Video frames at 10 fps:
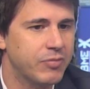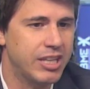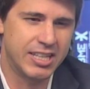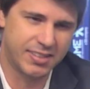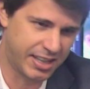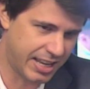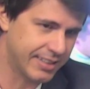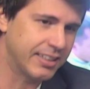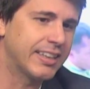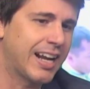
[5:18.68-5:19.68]
y si
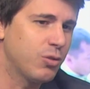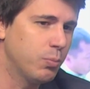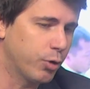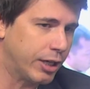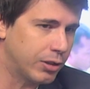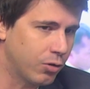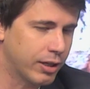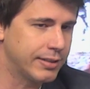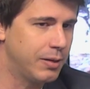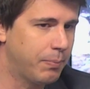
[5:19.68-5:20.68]
quieres entrando un poquito en lo
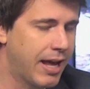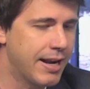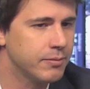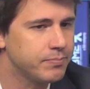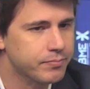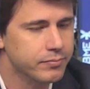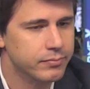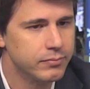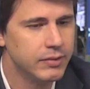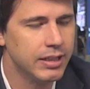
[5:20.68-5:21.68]
que es el plan
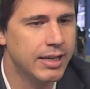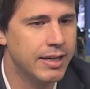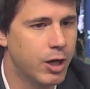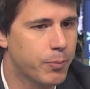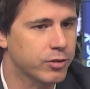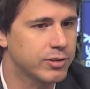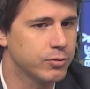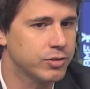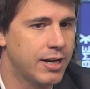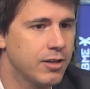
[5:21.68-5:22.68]
de los
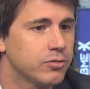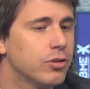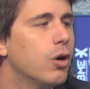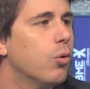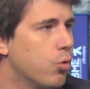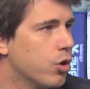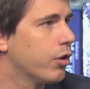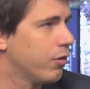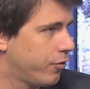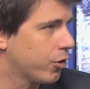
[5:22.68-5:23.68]
próximos años, uno de
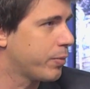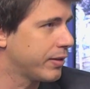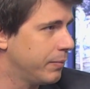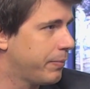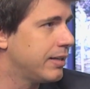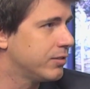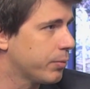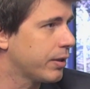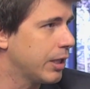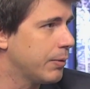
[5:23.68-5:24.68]
los focos principales y
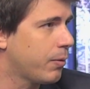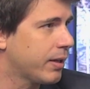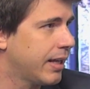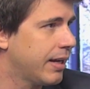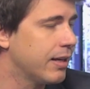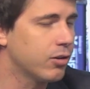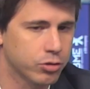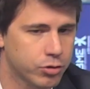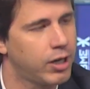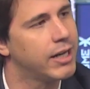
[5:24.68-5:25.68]
objetivos va a estar en
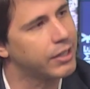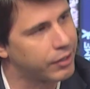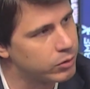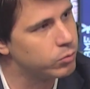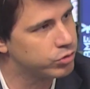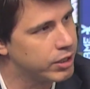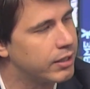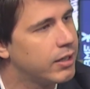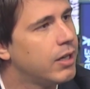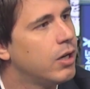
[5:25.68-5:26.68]
controlar y reducir
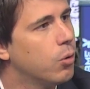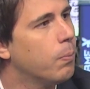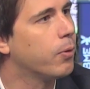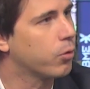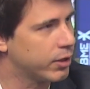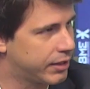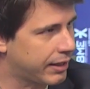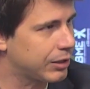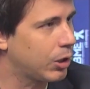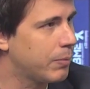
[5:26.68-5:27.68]
un poco este
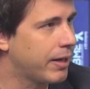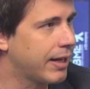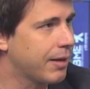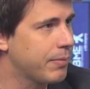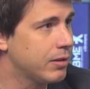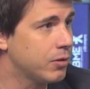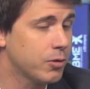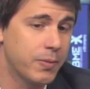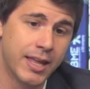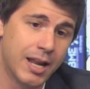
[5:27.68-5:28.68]
ratio de apalancamiento
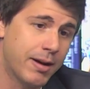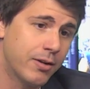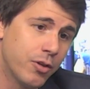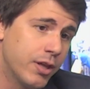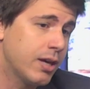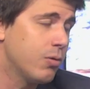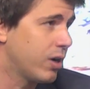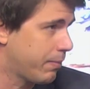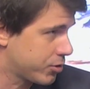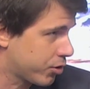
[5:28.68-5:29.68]
de la mano de
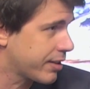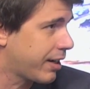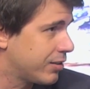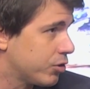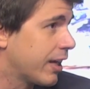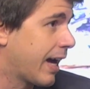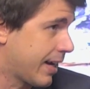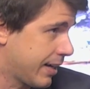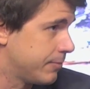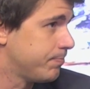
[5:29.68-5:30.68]
una mayor generación de caja